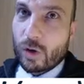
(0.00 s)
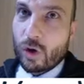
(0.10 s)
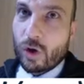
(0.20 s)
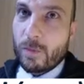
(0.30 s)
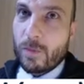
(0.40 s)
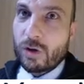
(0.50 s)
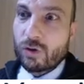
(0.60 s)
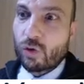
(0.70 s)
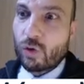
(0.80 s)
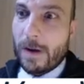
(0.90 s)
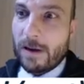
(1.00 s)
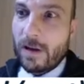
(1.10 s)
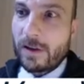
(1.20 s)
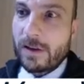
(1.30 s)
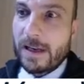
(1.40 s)
Como su
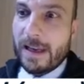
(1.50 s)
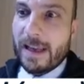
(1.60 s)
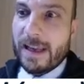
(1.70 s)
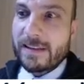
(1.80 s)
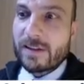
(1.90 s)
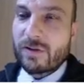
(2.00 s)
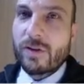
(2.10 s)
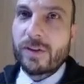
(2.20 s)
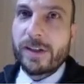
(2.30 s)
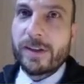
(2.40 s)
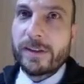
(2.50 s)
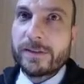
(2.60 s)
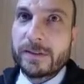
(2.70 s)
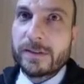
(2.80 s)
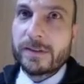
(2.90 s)
valor es
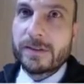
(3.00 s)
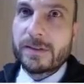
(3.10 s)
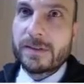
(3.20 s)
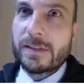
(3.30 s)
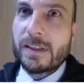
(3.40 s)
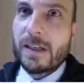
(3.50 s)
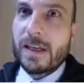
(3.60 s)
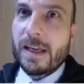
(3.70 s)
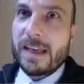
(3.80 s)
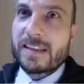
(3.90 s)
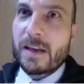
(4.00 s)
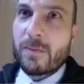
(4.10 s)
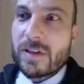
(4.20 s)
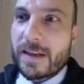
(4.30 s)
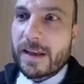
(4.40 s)
desconocido,
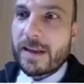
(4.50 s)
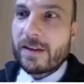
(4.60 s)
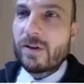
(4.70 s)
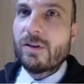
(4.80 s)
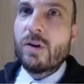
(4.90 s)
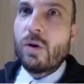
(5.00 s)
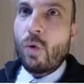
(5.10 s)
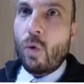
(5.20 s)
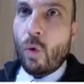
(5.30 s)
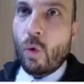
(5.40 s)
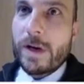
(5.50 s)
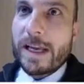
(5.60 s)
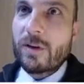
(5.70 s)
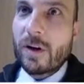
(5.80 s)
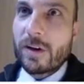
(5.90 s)
estamos añadiendo una
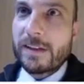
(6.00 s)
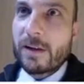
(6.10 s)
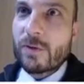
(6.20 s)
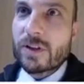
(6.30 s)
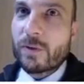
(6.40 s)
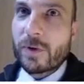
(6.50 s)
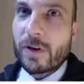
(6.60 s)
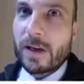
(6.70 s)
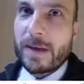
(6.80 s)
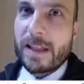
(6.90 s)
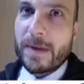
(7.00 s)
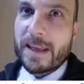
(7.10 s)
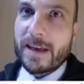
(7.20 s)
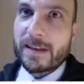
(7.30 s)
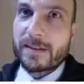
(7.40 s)
incógnita a nuestro problema de
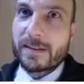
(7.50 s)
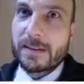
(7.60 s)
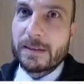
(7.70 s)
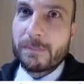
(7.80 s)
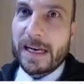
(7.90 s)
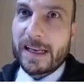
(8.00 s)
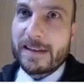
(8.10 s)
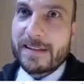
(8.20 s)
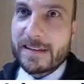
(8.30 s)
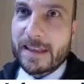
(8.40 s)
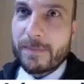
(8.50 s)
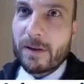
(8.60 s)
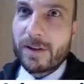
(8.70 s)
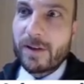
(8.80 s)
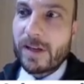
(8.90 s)
mallas. Para que el sistema de
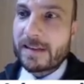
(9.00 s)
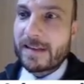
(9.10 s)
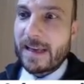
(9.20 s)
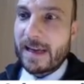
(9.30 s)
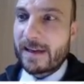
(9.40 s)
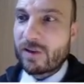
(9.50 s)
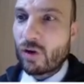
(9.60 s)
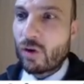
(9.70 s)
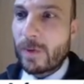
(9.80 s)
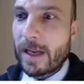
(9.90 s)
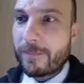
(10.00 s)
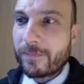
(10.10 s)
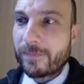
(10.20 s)
ecuaciones sea resoluble,